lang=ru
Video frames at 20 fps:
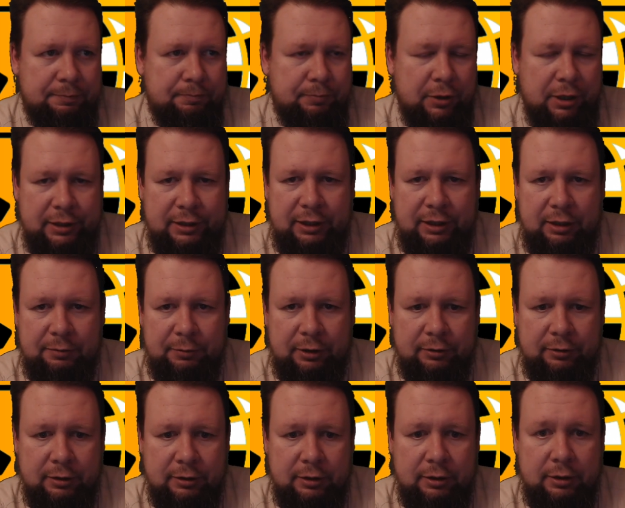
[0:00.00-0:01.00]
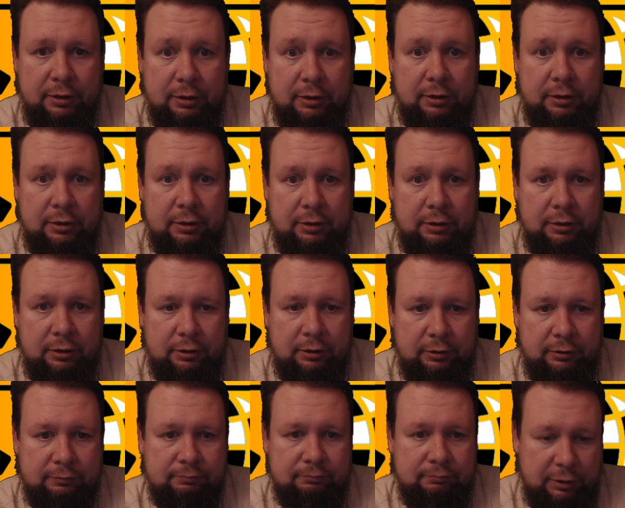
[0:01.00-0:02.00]
партиями
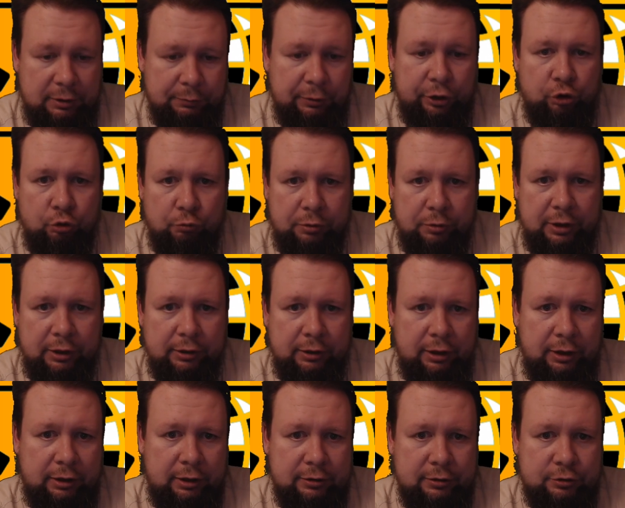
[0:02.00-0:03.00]
э, на моем канале.